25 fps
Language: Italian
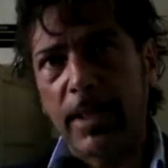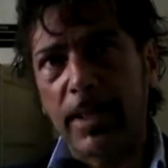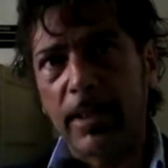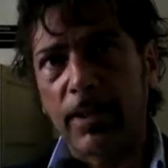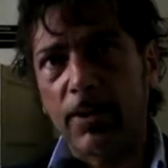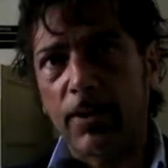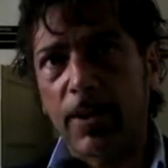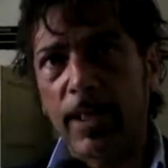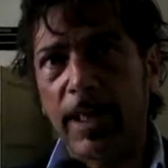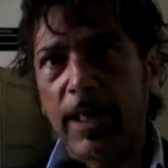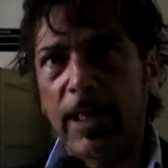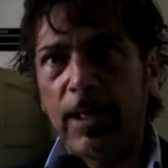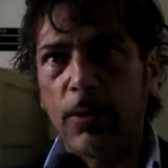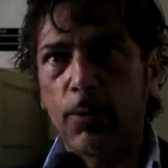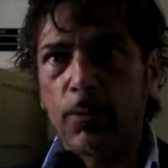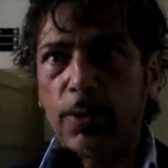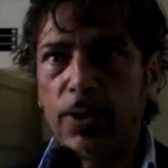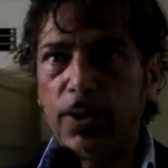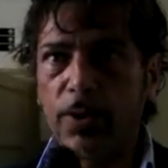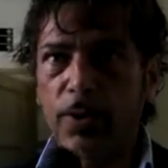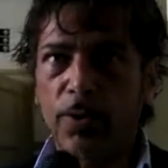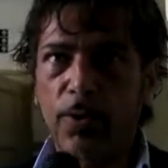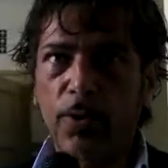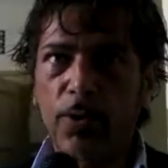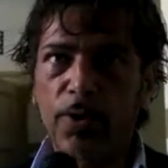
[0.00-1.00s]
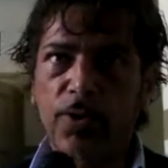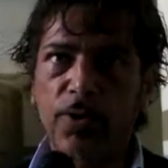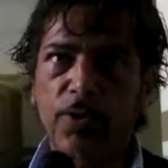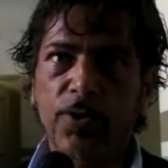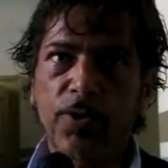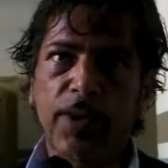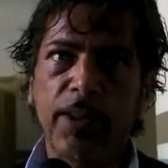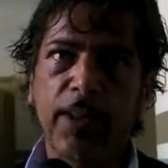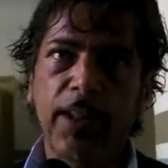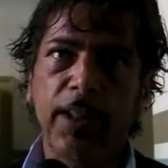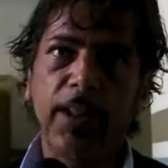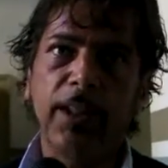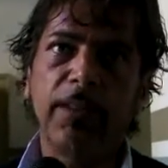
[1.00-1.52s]
elettorale un discorso
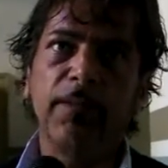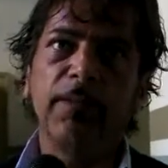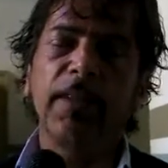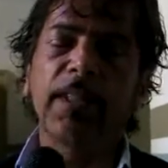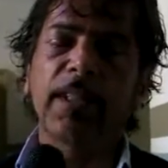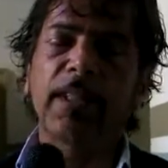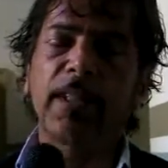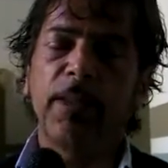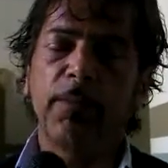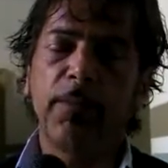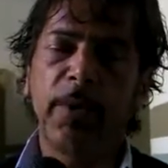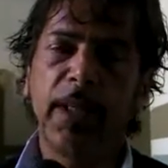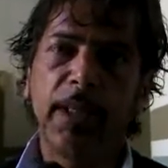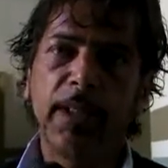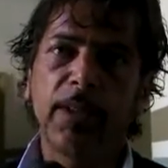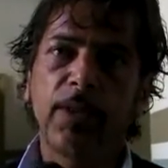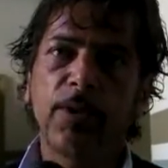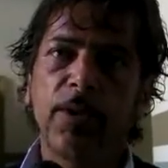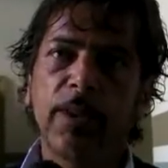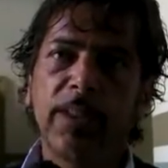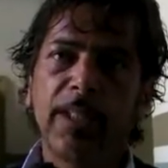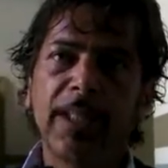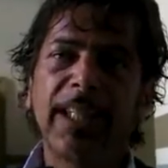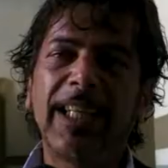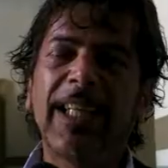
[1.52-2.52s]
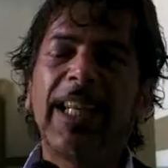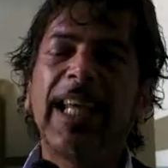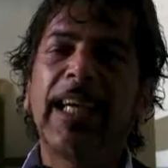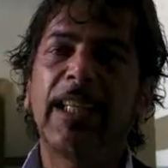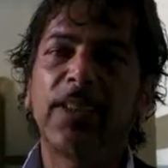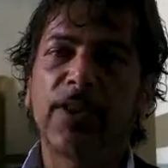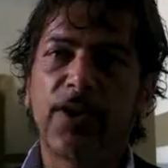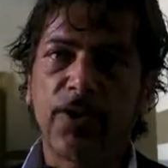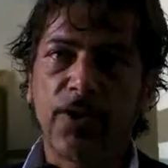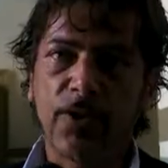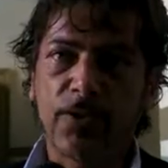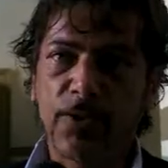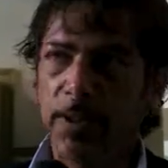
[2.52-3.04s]
di investimento e di
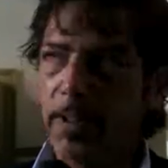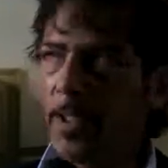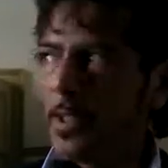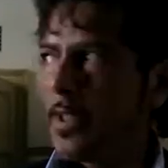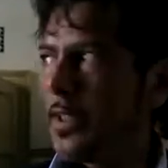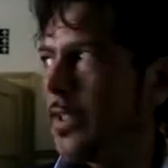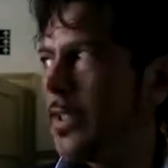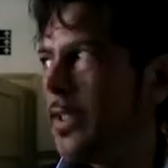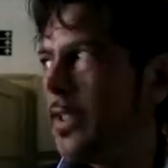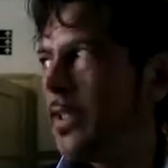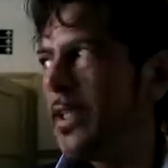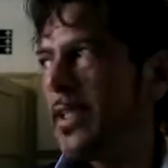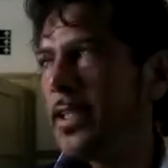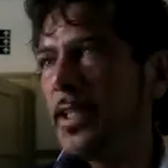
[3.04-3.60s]
rilancio del,